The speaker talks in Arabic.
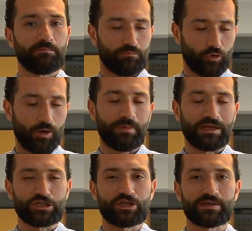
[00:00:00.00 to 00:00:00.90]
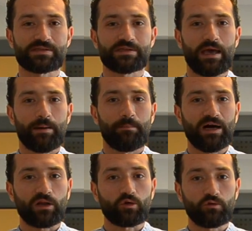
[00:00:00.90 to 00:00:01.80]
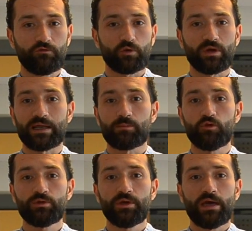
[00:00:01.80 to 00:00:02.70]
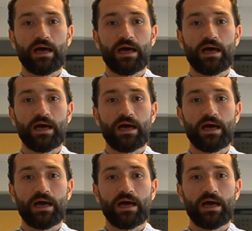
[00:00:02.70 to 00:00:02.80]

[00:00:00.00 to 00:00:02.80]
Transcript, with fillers: مربى الإجاص مع القرنفل والليمون